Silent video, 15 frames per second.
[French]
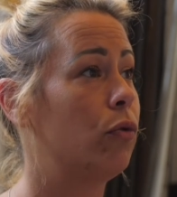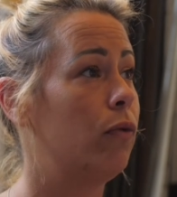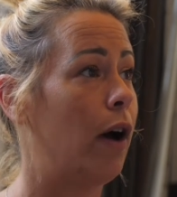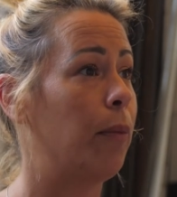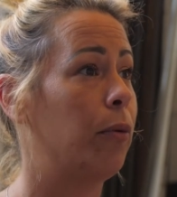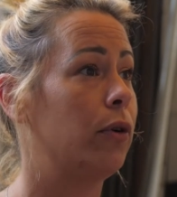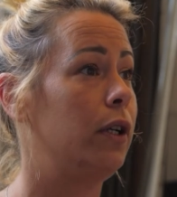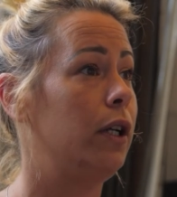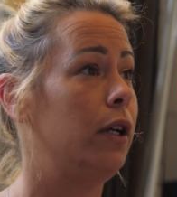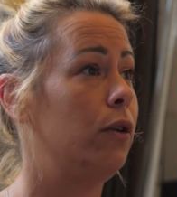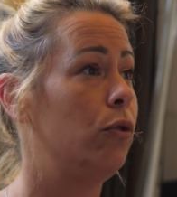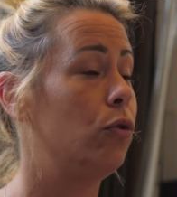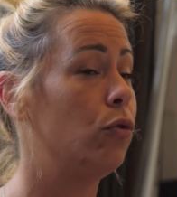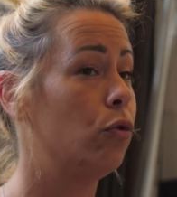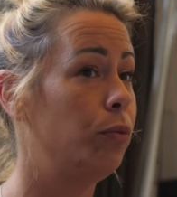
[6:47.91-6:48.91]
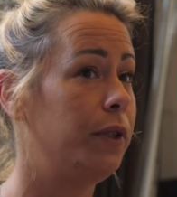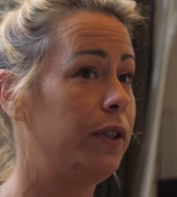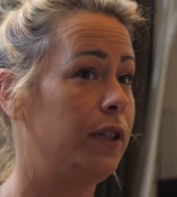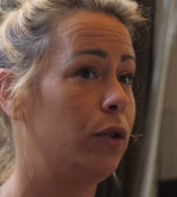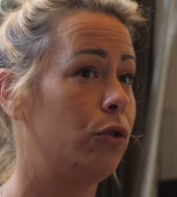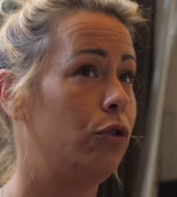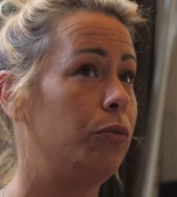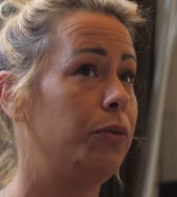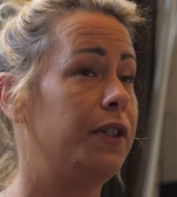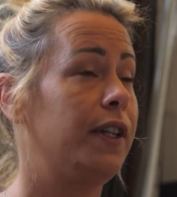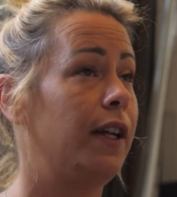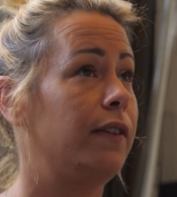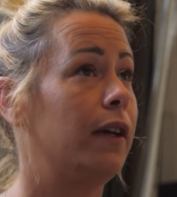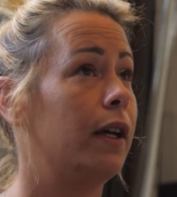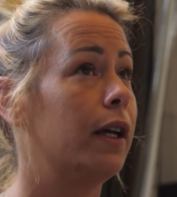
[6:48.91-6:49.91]
Donc on va reprendre le groupe des
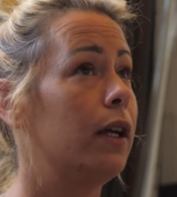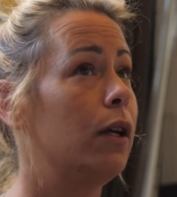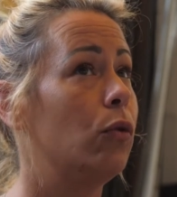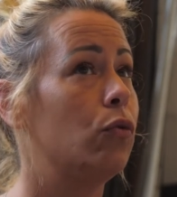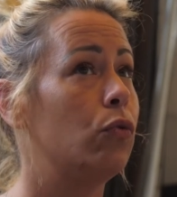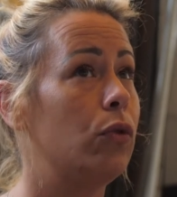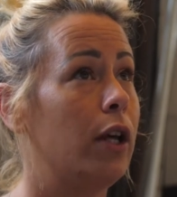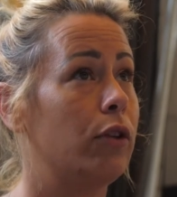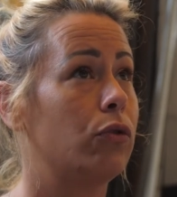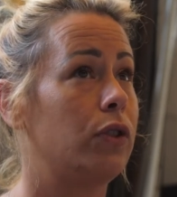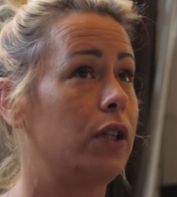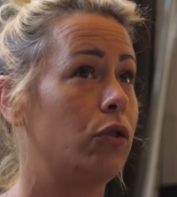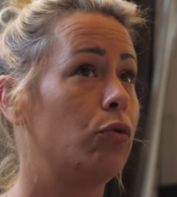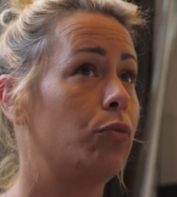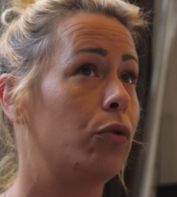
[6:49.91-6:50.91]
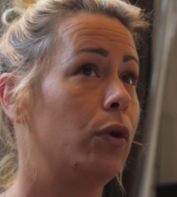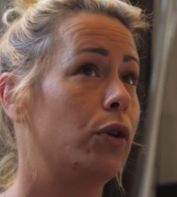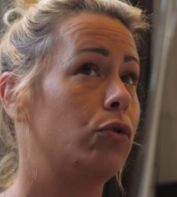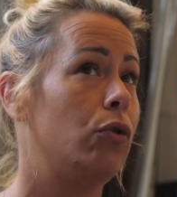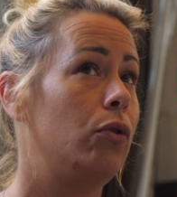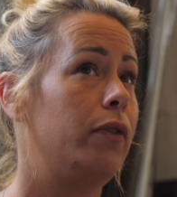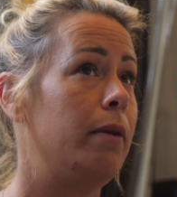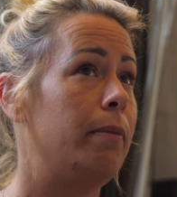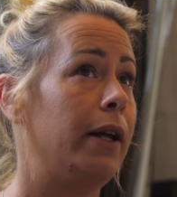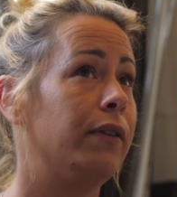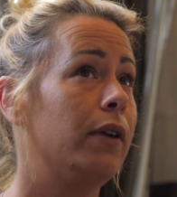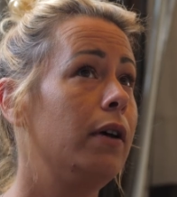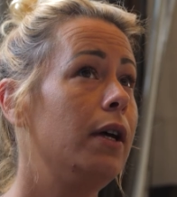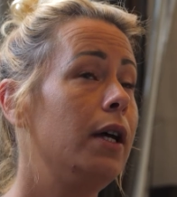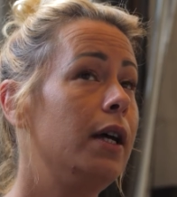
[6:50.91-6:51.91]
économistes atterrés ou l'association Pourquoi se lever le
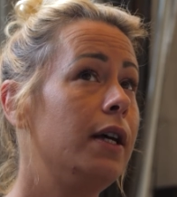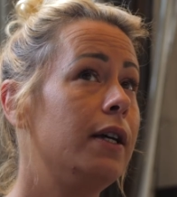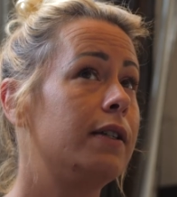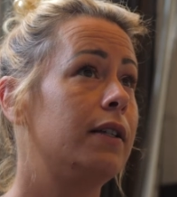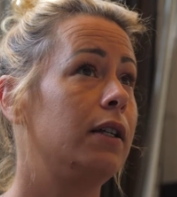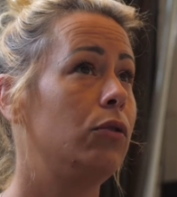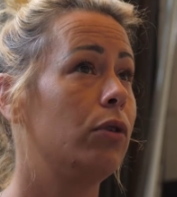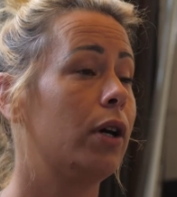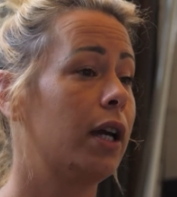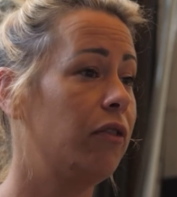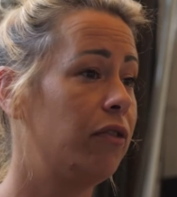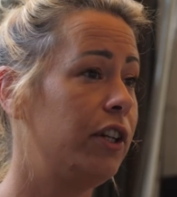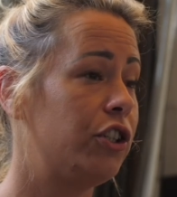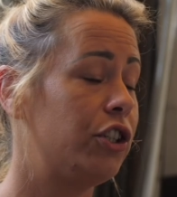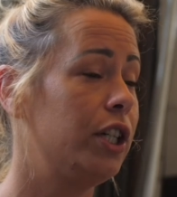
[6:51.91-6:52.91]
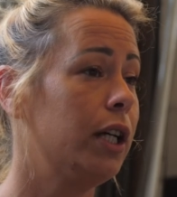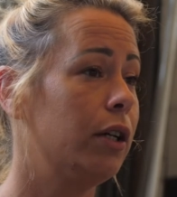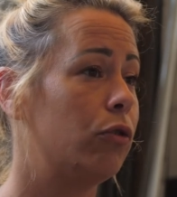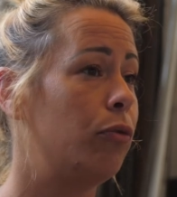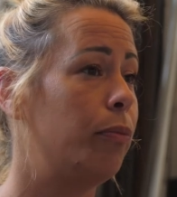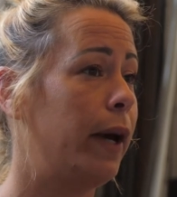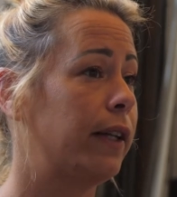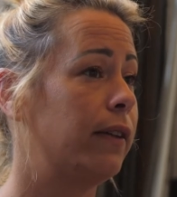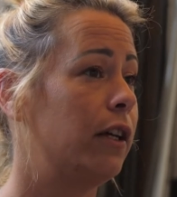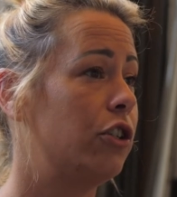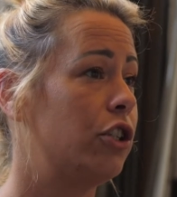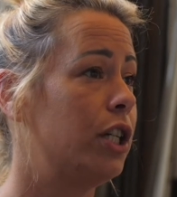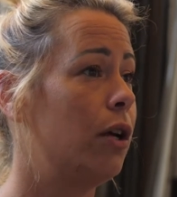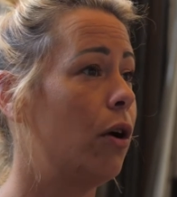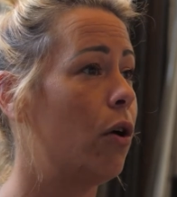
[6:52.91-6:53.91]
matin. C'est de réfléchir et de
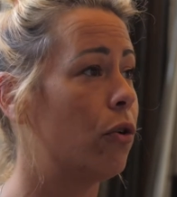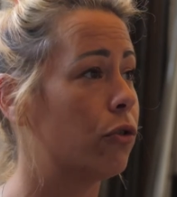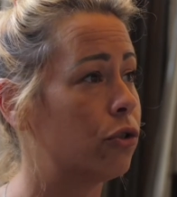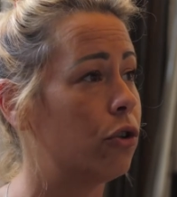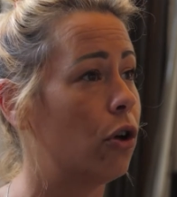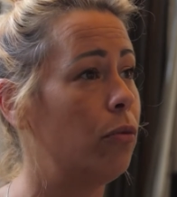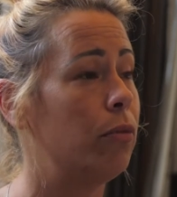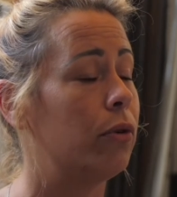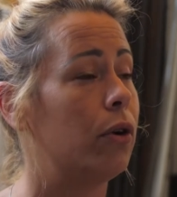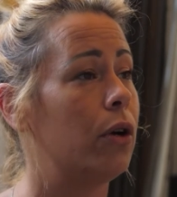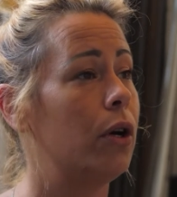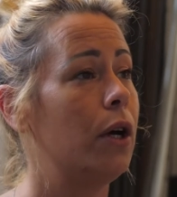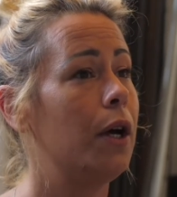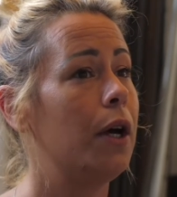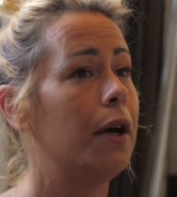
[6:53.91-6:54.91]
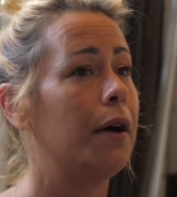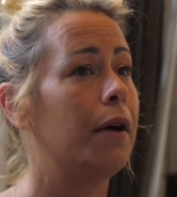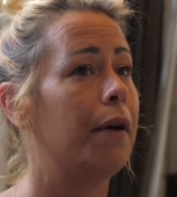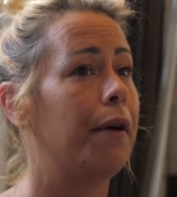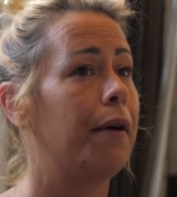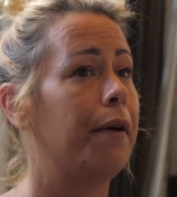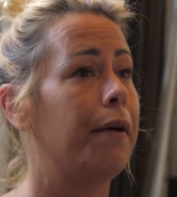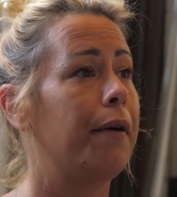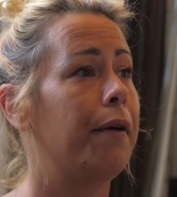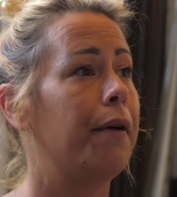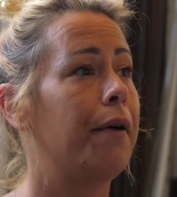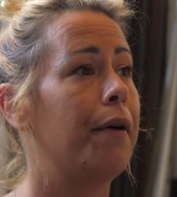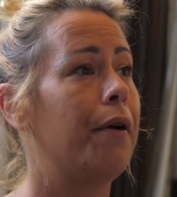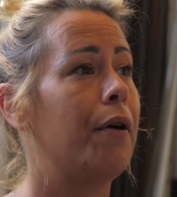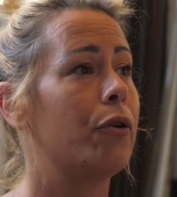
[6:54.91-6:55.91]
partager ensemble
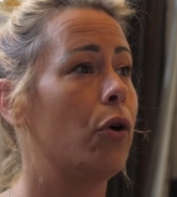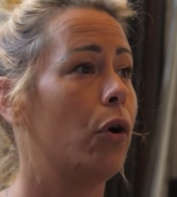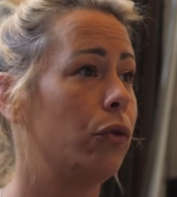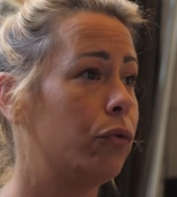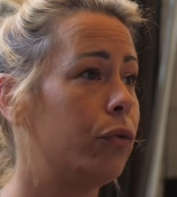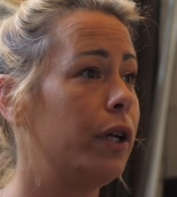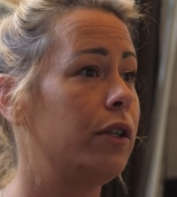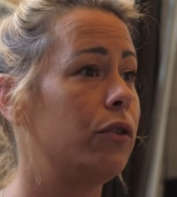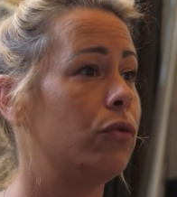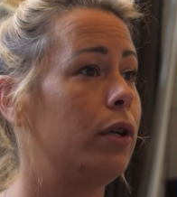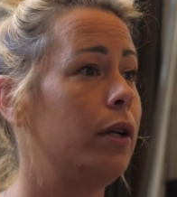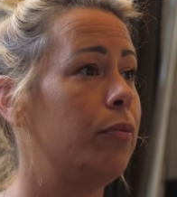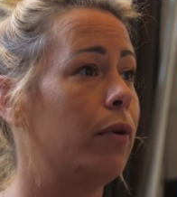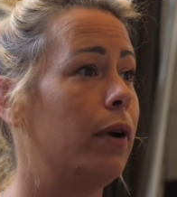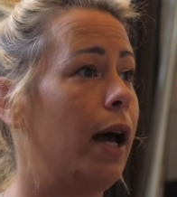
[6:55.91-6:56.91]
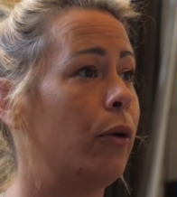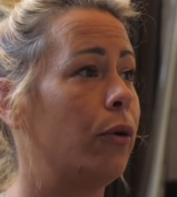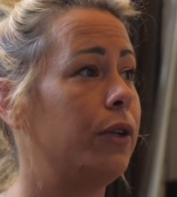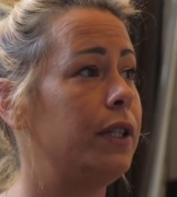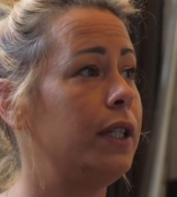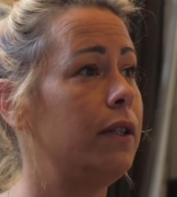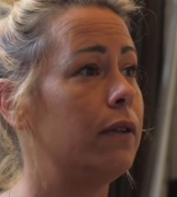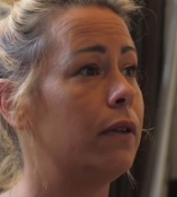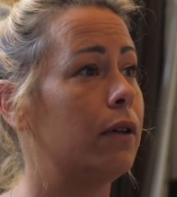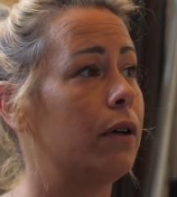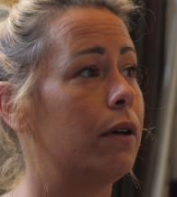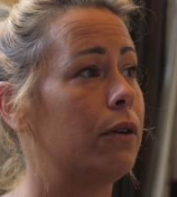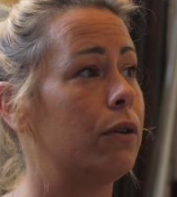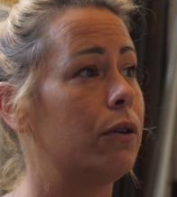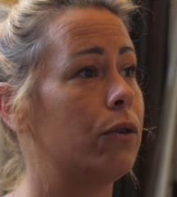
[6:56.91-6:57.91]
euh, encore une fois, et désolé pour la redite,
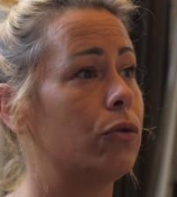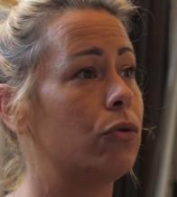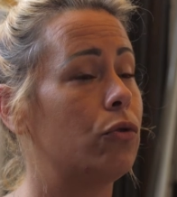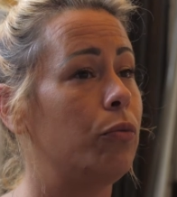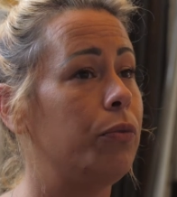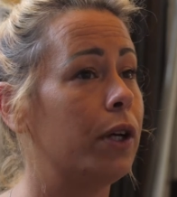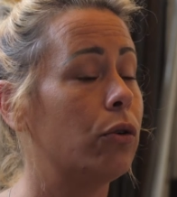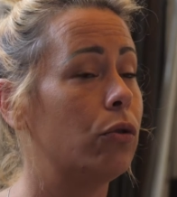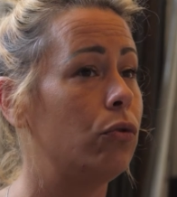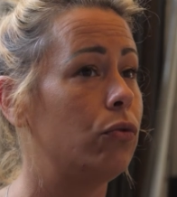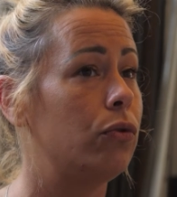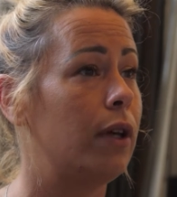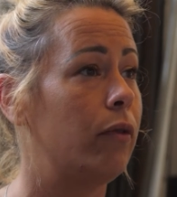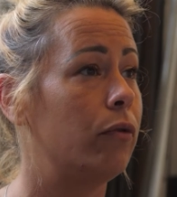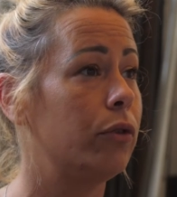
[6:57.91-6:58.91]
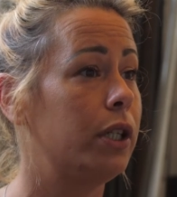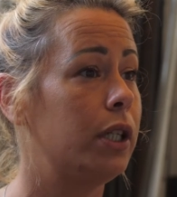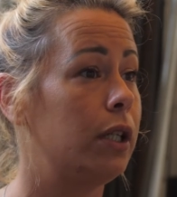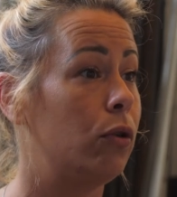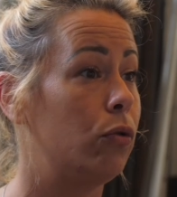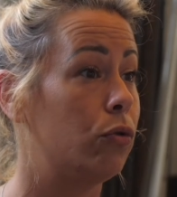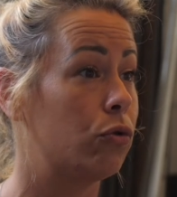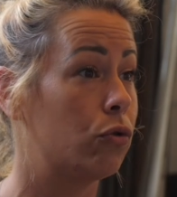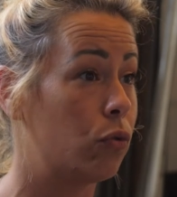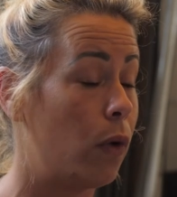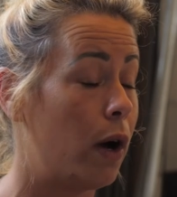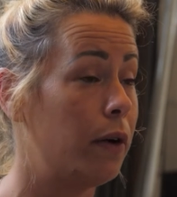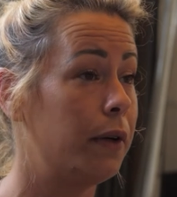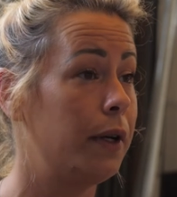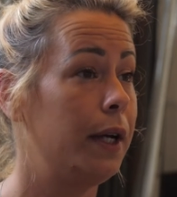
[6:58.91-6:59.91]
euh, euh, ce bien que nous avons qui est le
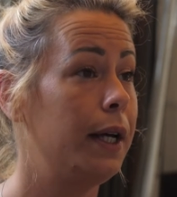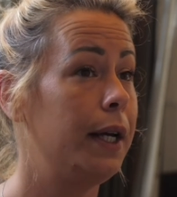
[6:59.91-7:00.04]
soin.